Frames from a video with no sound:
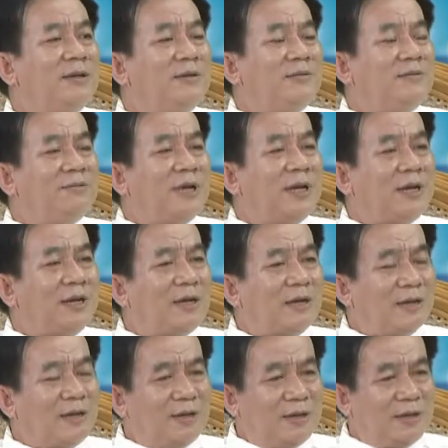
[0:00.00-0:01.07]
và
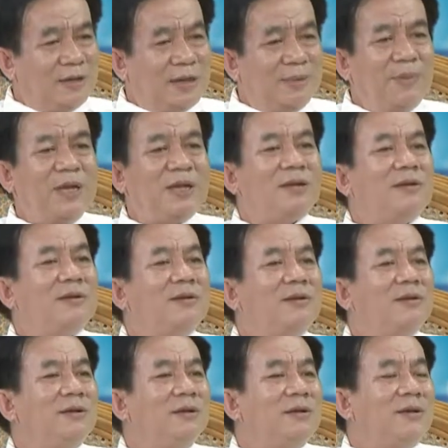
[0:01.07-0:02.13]
đặc biệt
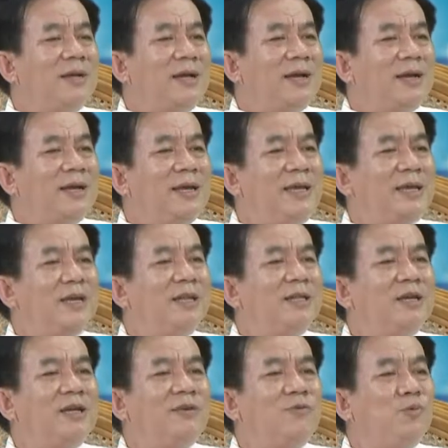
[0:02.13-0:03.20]
là khi ngành y
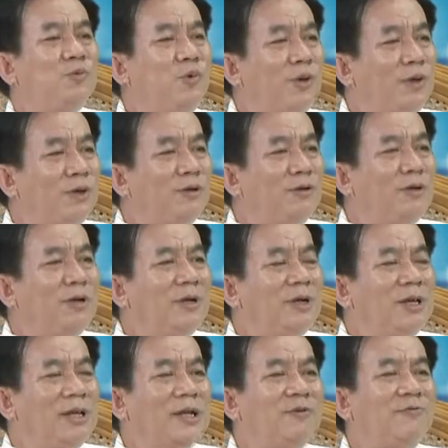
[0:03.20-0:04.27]
tế phun thuốc
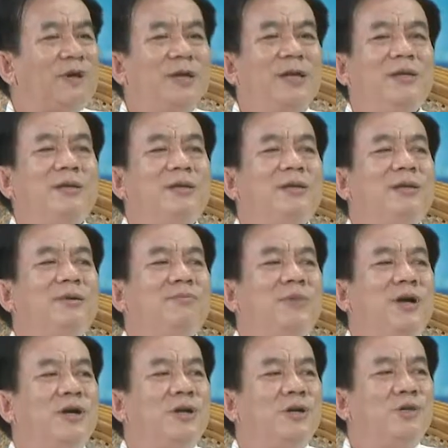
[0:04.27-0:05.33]
là phải
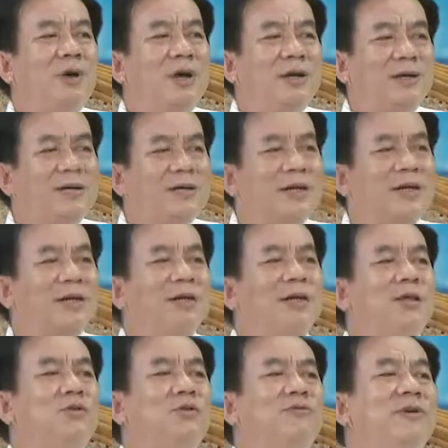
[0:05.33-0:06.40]
mở cửa thoáng cửa ra
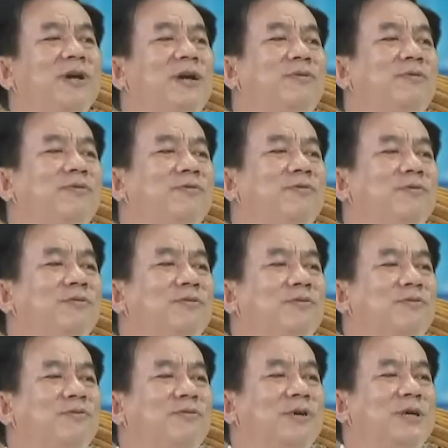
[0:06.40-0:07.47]
để thuốc vào
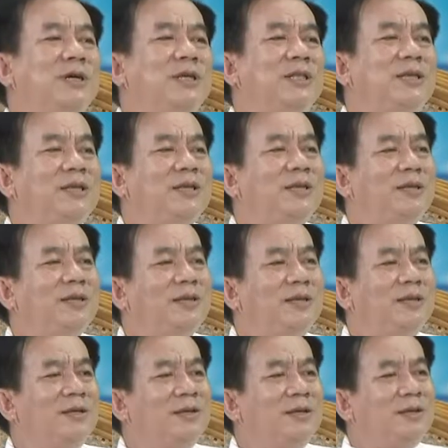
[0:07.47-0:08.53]
và vâng. thì
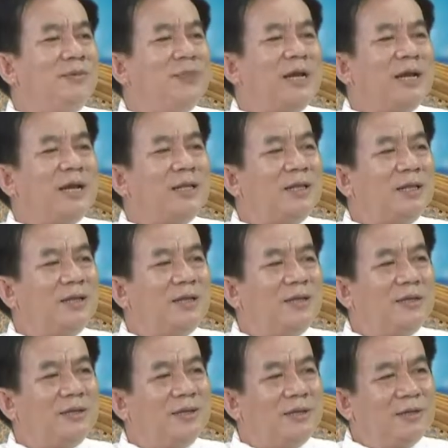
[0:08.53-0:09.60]
chúng ta có thể
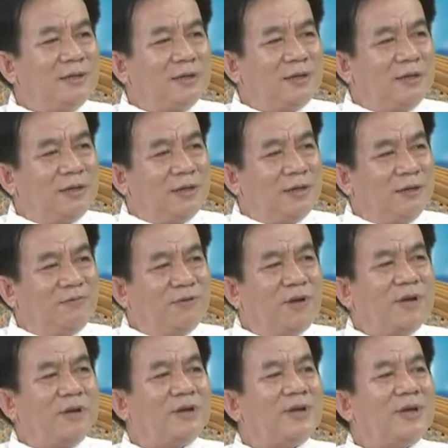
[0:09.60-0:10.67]
góp
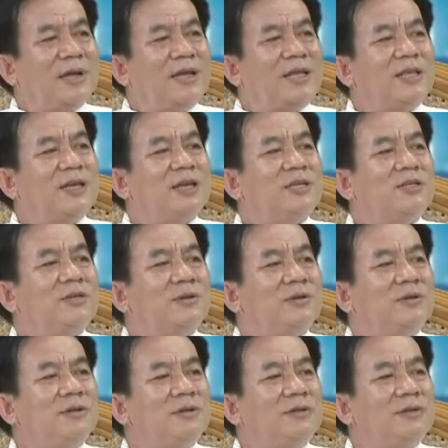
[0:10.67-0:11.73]
phần được hạn chế
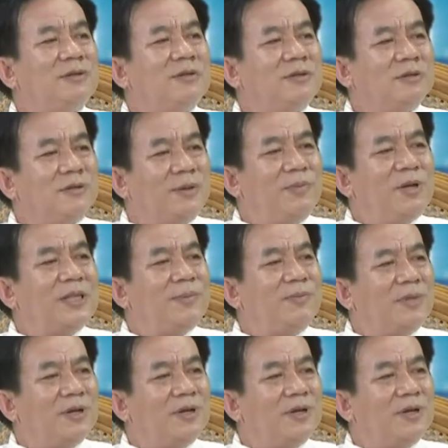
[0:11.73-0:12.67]
đến mức thấp nhất